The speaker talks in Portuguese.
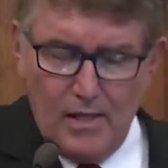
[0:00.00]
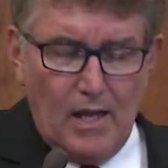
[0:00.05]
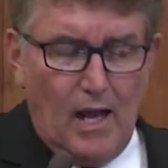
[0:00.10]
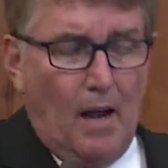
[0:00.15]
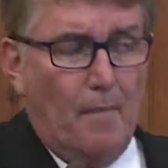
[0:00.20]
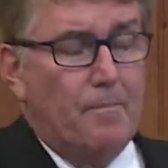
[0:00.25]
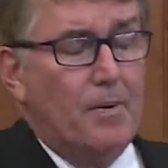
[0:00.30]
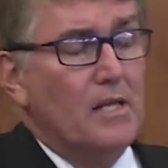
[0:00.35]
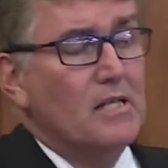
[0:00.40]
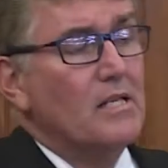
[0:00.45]

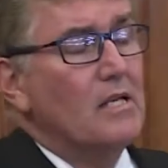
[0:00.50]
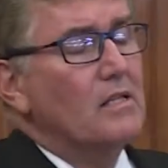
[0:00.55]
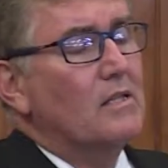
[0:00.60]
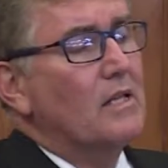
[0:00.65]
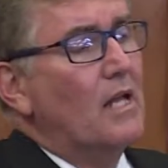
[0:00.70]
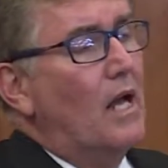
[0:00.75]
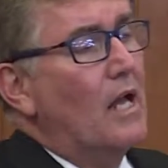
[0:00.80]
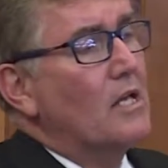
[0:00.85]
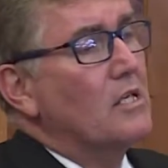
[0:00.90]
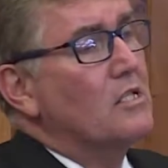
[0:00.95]

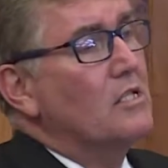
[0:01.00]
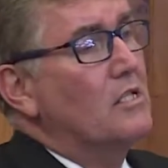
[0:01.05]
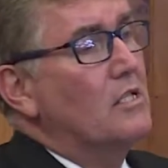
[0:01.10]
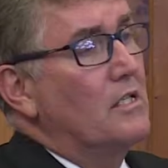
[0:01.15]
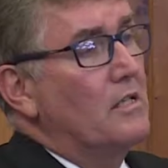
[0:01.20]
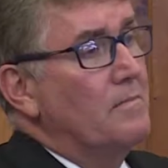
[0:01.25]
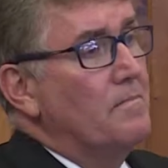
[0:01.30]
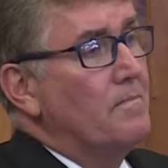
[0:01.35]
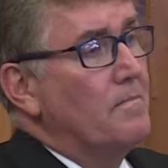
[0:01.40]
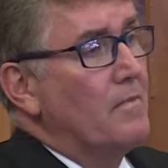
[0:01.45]

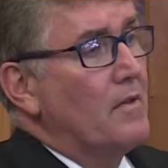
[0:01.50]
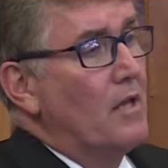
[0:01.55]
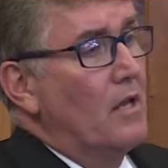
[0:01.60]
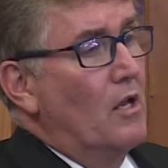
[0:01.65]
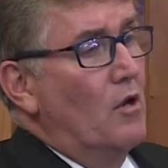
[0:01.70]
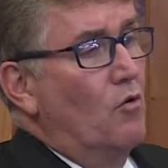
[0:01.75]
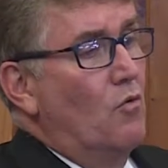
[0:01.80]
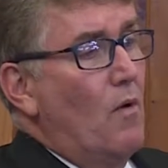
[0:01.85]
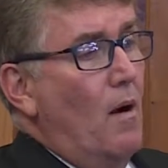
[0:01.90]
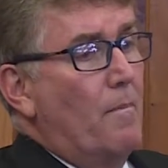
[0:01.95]
apresentasse
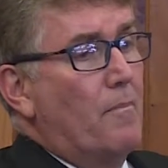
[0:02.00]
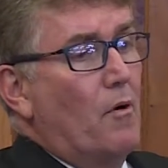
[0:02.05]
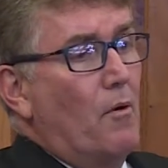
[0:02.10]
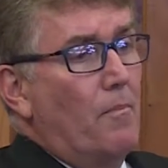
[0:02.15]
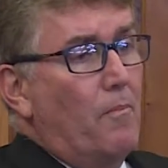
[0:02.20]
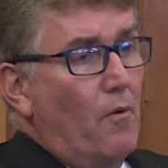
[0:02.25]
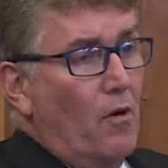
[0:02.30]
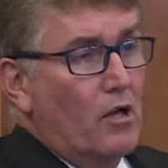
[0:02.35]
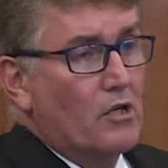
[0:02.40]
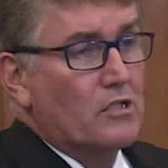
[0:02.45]
uma
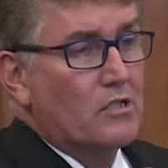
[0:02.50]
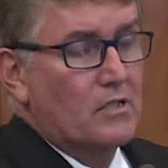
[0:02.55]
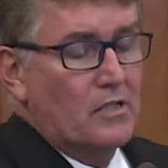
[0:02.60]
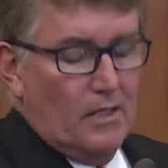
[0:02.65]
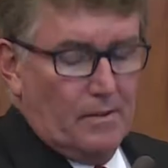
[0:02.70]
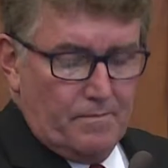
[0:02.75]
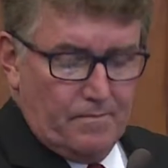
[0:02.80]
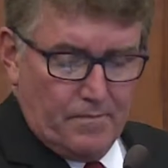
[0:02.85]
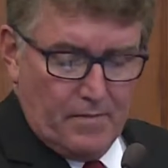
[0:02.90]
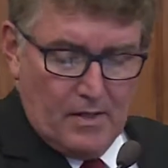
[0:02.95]

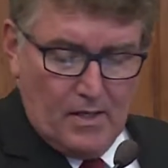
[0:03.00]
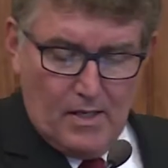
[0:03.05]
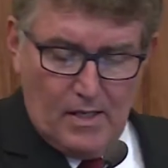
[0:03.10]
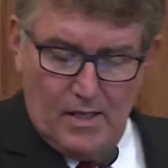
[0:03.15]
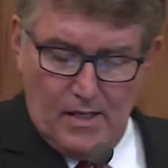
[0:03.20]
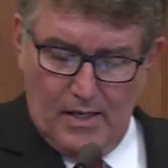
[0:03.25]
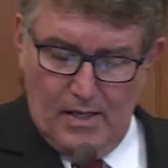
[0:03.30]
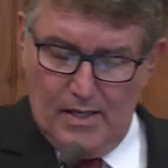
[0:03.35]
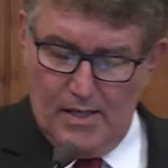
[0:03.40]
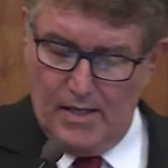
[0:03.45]
proposta
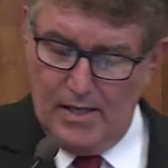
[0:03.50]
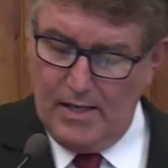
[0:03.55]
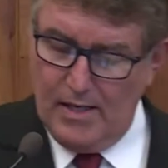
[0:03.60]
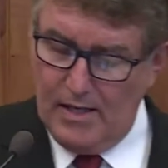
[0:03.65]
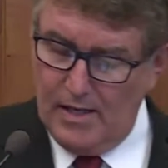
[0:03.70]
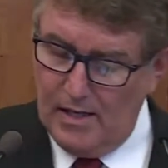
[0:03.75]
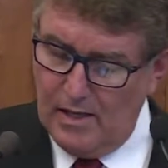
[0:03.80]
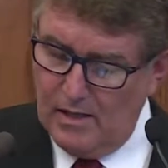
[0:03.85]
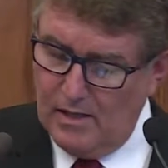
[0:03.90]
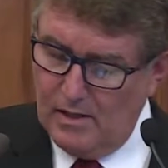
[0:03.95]

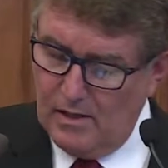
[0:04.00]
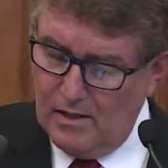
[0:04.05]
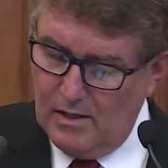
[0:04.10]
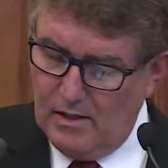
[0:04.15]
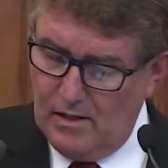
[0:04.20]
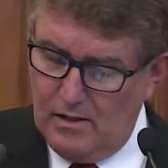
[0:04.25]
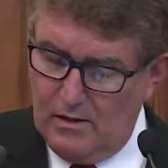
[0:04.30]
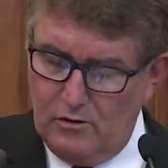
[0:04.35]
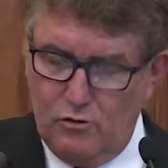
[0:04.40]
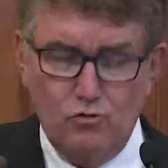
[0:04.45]
é,
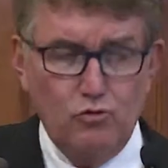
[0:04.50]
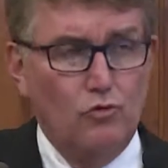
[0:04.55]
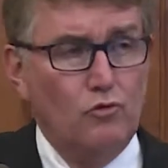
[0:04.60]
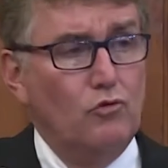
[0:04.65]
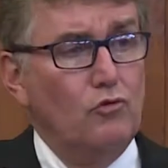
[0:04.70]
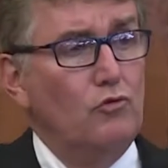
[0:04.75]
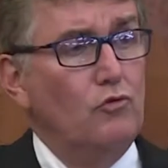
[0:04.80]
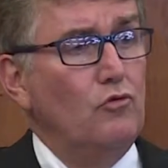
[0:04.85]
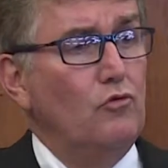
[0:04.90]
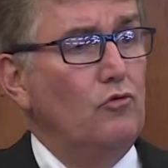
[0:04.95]

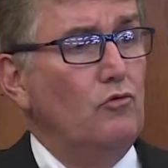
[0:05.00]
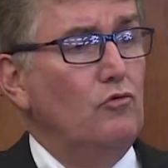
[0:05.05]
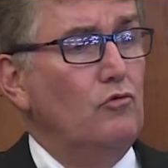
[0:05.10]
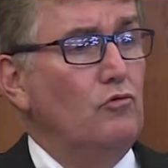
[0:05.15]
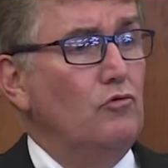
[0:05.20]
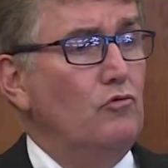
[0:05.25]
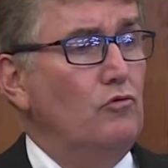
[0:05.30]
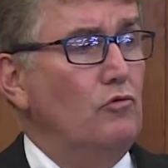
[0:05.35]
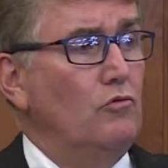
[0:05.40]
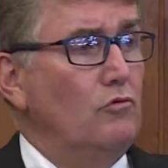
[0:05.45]

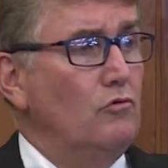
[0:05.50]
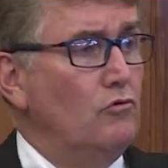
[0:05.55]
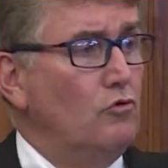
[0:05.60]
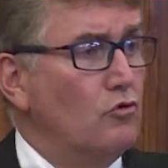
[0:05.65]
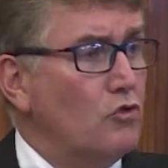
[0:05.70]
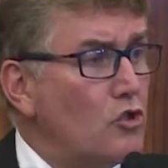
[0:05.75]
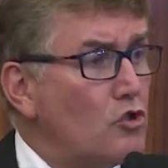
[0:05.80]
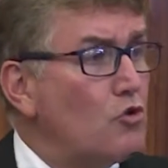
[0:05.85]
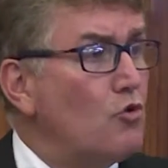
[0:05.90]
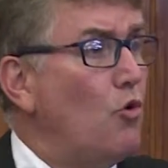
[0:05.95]
do, do
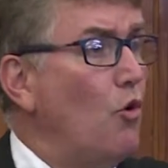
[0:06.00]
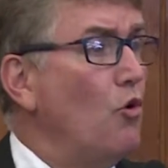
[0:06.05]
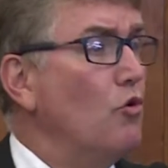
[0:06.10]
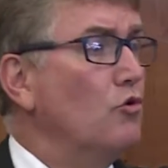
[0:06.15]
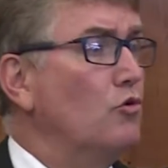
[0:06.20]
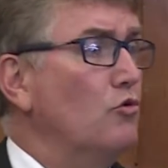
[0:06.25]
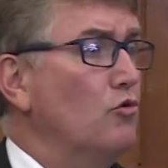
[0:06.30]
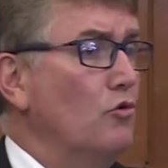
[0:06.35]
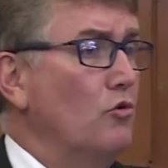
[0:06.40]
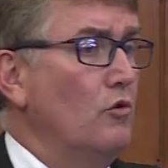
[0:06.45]

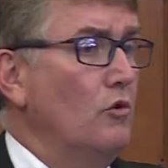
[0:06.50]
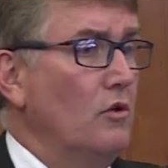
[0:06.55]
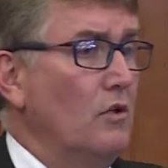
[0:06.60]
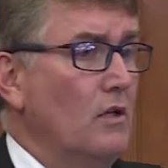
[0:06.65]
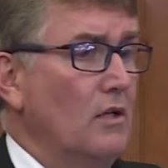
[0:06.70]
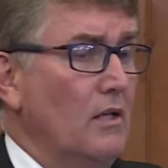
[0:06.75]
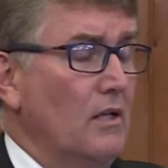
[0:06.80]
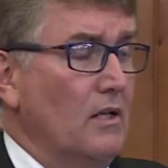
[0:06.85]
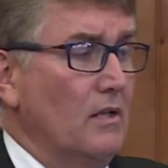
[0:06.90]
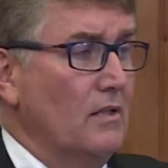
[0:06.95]
desconto
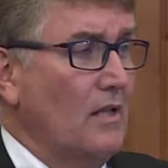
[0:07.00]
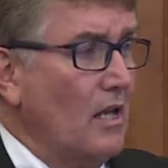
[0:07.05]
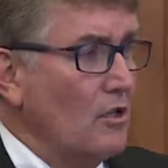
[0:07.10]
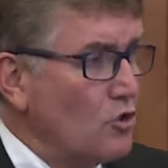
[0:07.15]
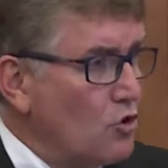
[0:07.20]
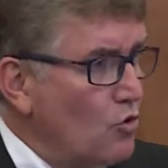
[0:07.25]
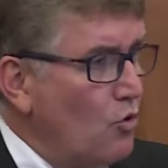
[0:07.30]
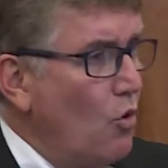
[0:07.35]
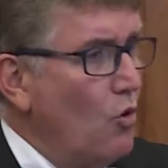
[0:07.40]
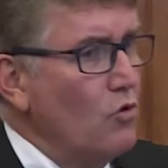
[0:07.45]

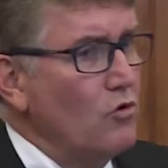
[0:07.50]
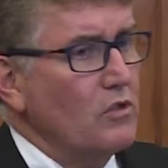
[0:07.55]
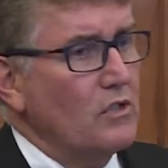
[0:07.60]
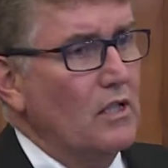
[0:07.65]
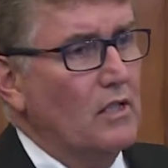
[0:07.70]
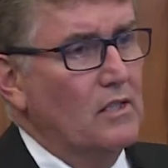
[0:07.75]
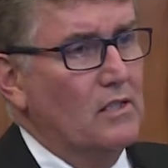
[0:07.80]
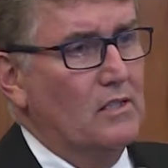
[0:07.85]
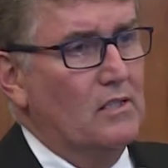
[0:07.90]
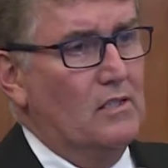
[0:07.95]
das
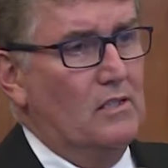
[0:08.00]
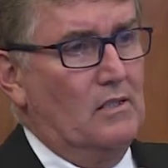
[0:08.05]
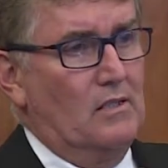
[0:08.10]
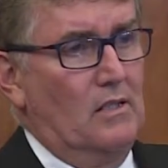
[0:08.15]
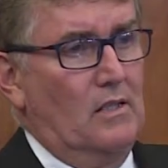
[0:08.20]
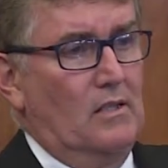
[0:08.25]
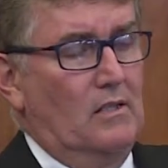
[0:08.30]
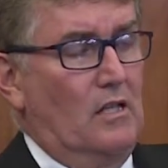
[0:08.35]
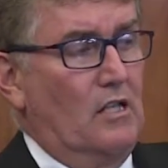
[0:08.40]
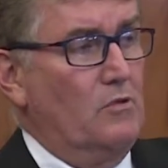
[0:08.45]
contas
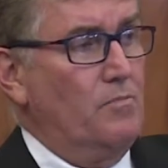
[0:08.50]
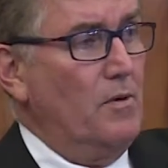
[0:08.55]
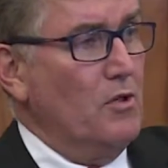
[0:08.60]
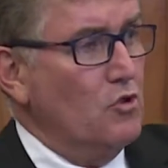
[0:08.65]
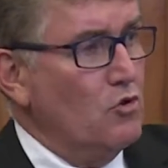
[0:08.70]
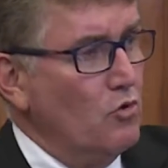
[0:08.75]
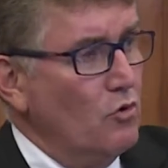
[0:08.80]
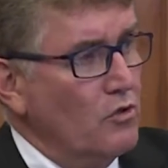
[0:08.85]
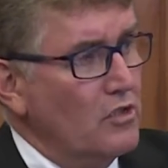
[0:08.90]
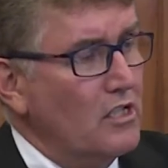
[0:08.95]
das
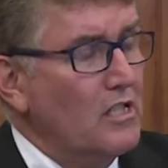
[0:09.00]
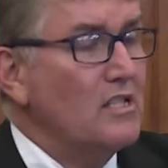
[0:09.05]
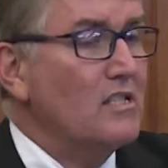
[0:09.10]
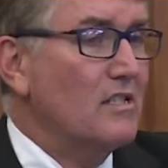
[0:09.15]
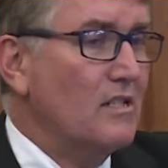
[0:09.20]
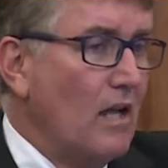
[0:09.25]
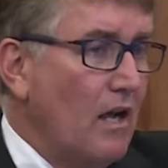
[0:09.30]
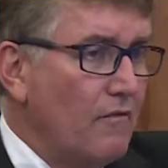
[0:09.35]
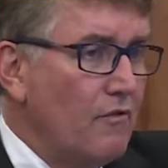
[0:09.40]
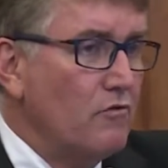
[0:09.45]
pessoas que
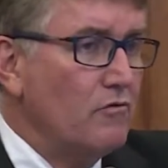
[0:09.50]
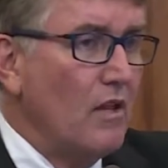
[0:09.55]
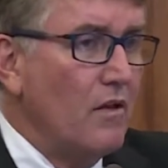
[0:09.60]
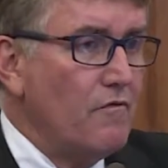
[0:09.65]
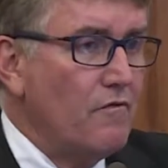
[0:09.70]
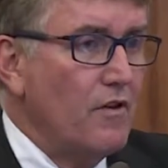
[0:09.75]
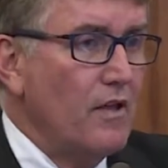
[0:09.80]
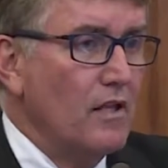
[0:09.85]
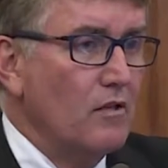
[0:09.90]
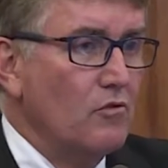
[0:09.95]
estavam
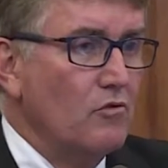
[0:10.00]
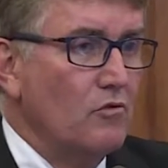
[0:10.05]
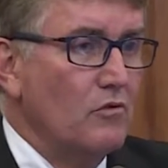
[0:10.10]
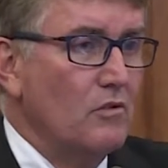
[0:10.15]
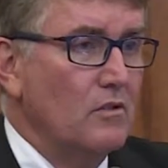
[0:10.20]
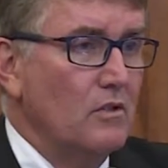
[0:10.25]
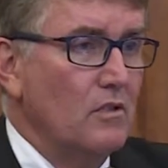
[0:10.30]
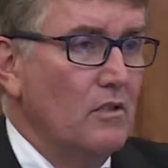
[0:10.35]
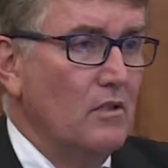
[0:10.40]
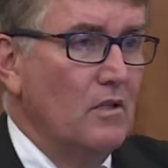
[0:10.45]
devendo
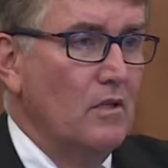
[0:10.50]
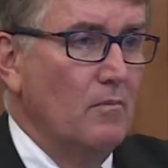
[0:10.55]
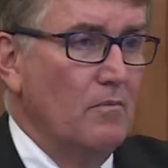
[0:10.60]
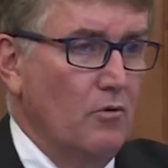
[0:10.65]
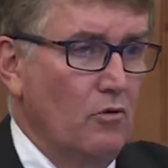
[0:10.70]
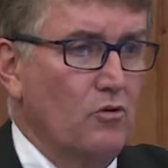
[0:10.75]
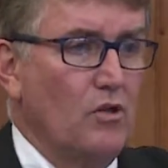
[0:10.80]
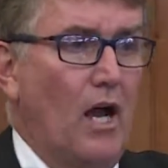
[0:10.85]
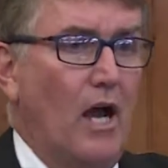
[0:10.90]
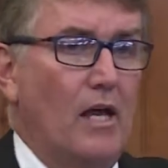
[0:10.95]

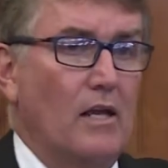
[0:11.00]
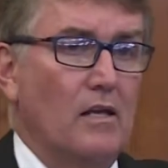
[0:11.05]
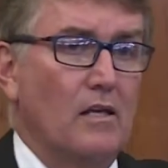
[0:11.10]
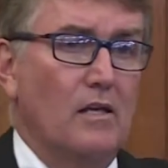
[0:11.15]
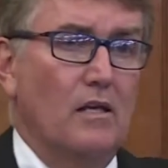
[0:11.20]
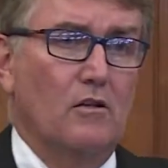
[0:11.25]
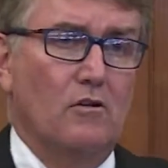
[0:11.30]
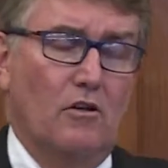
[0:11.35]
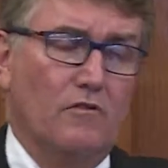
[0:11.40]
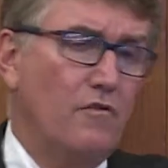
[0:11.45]
para o DAI.
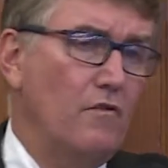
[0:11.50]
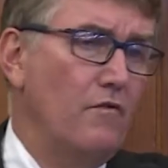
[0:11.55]
Nós